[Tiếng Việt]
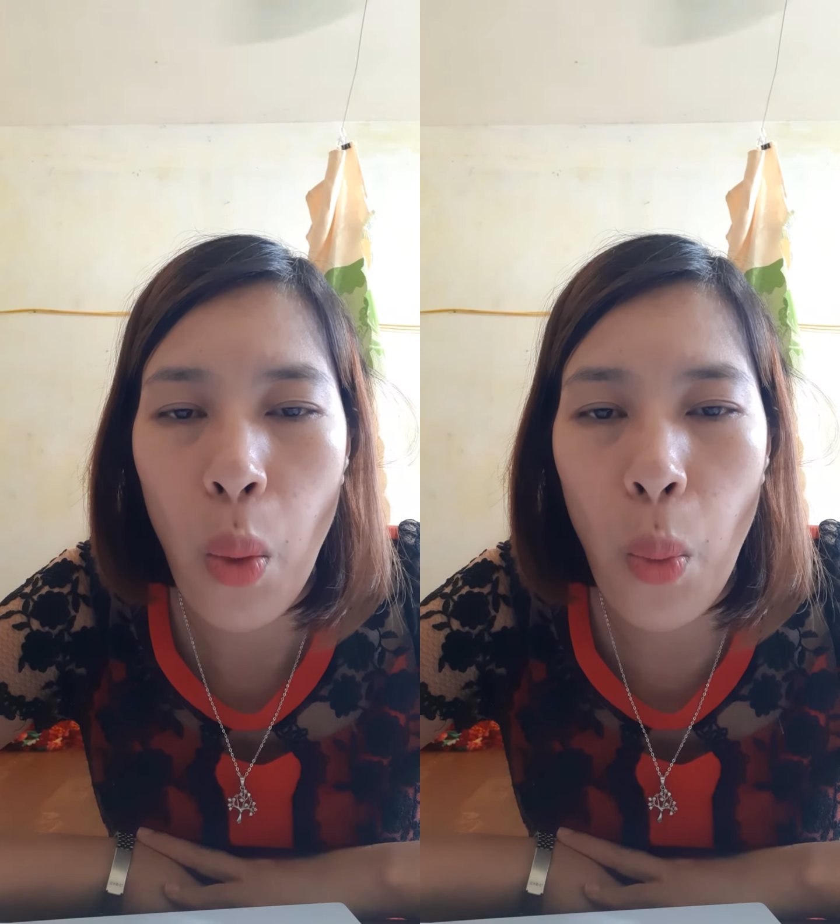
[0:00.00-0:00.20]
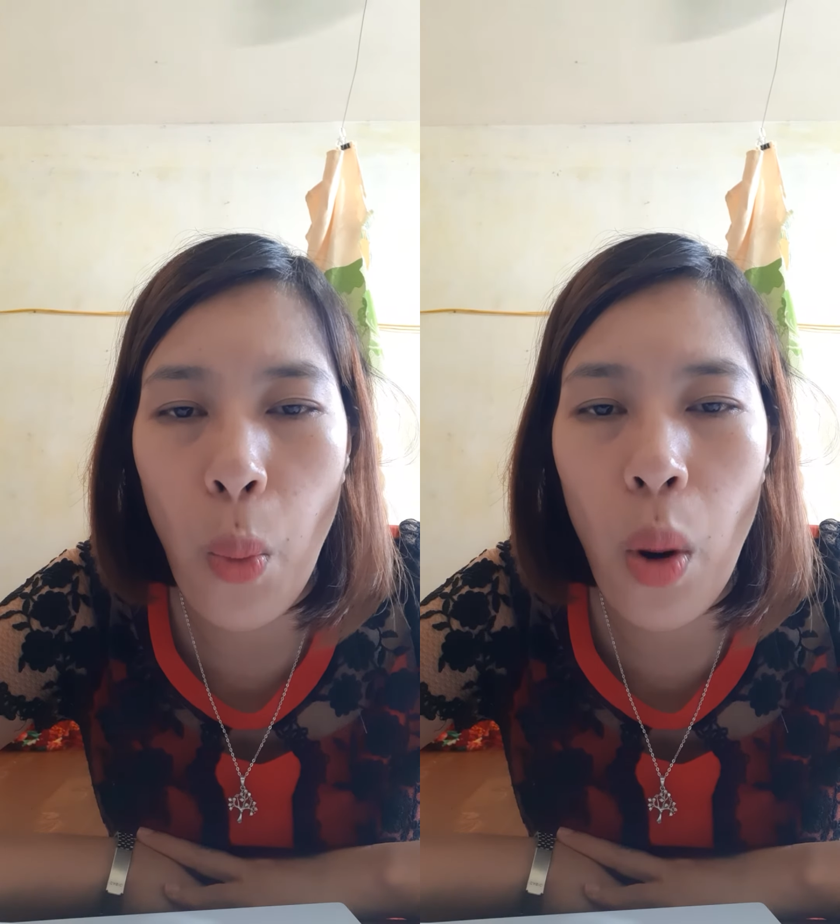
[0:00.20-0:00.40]

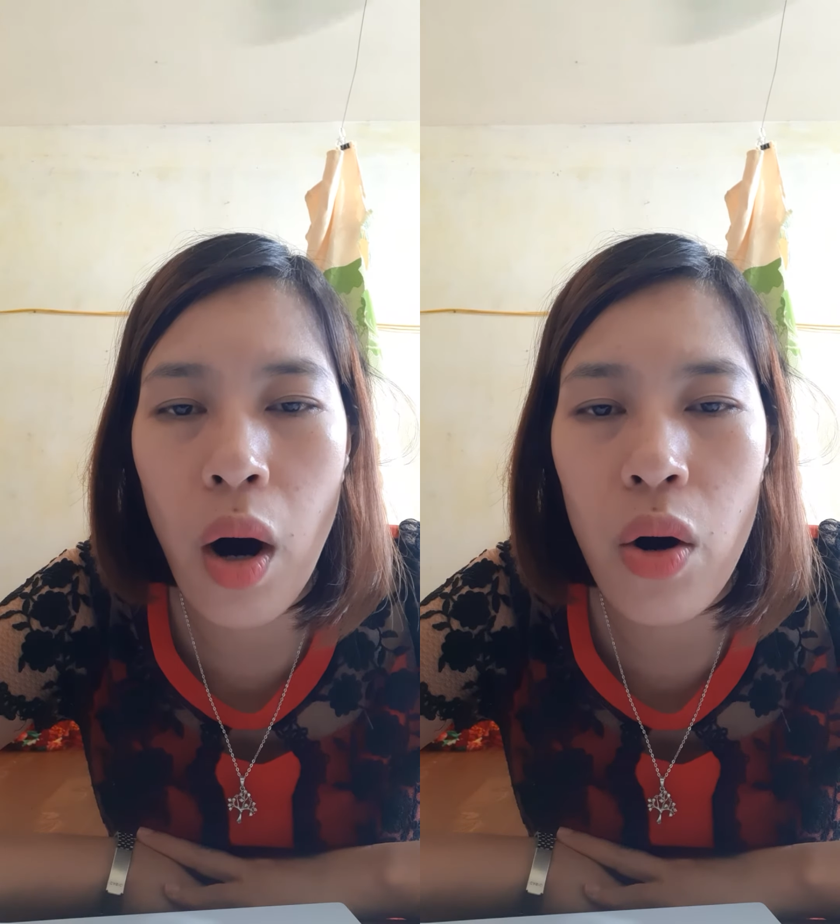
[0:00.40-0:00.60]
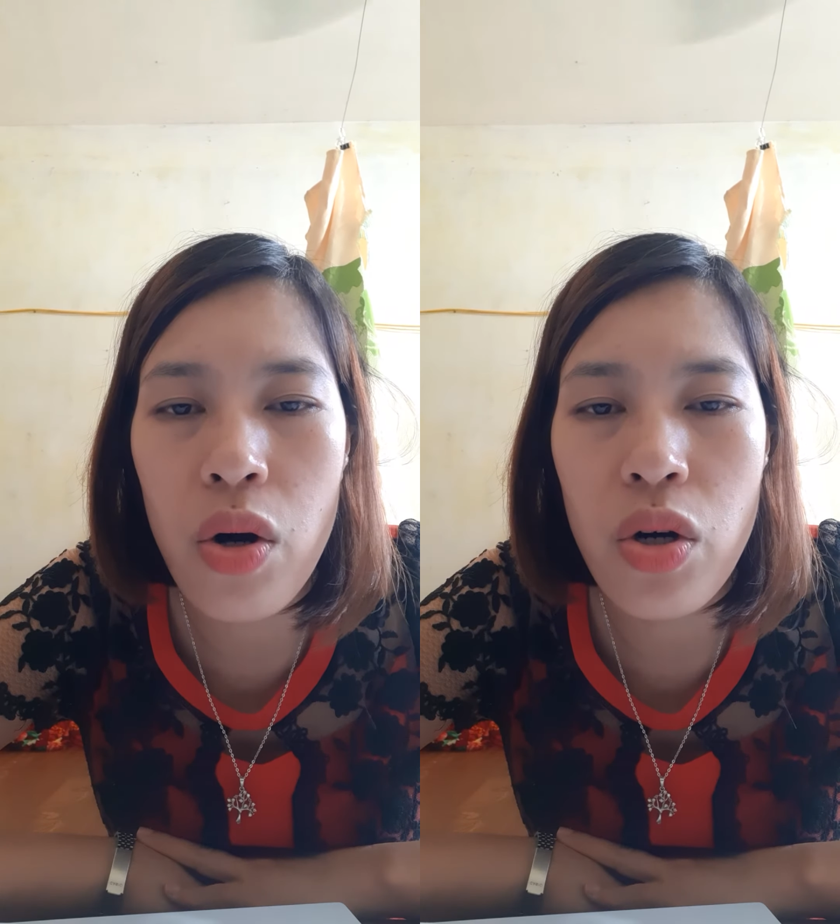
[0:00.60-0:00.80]

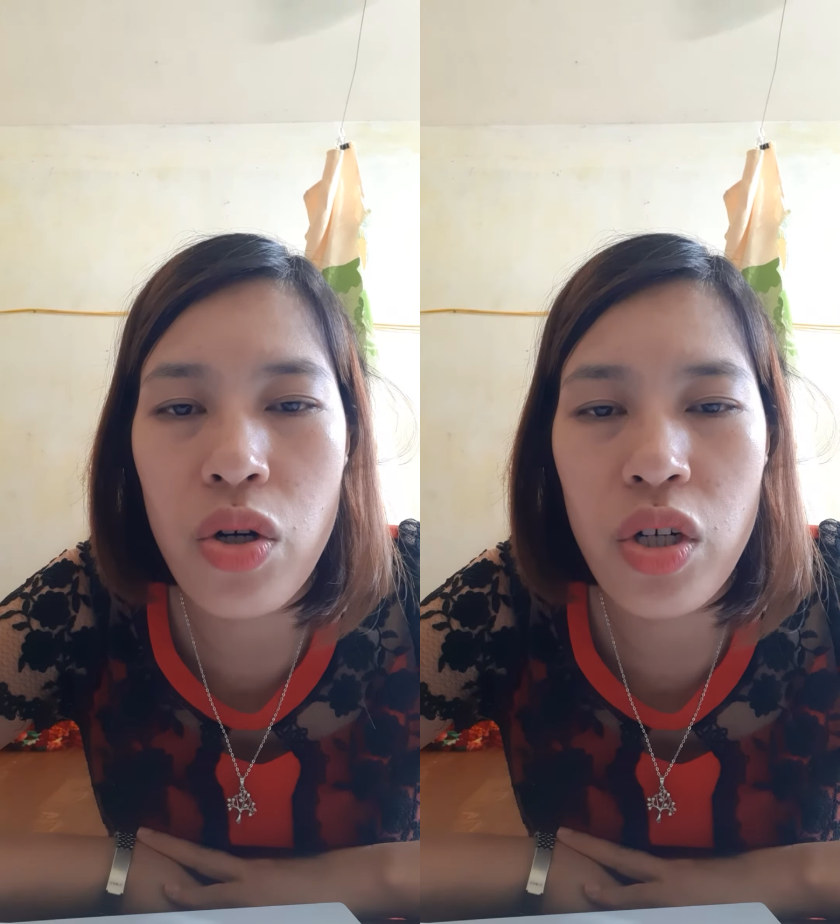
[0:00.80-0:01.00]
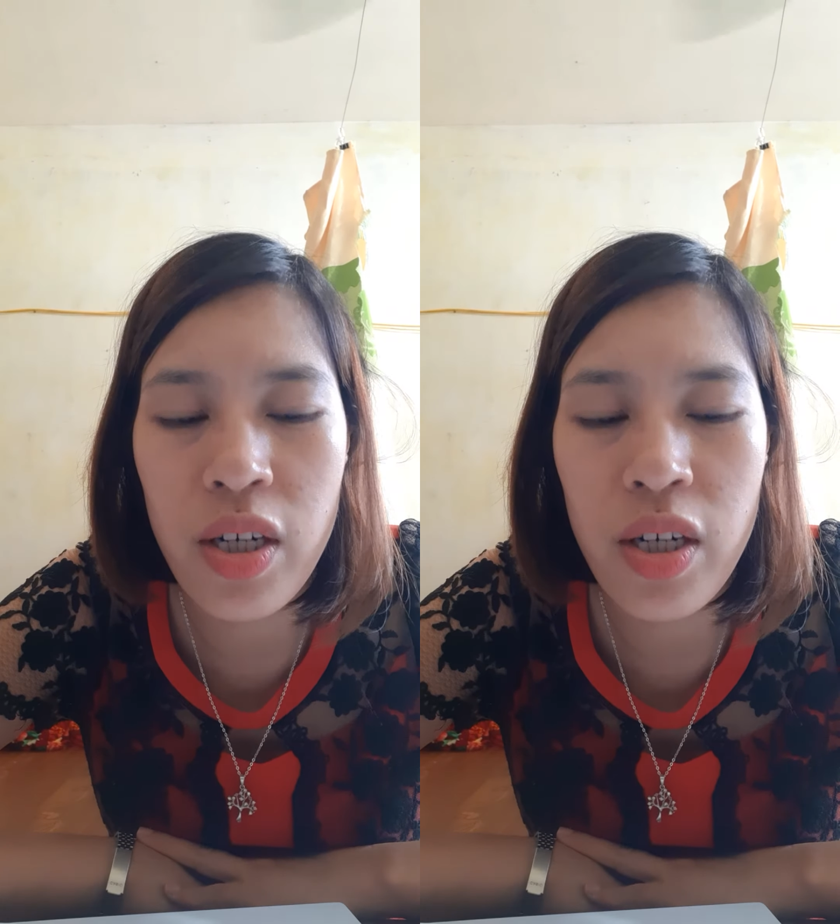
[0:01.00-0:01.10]
world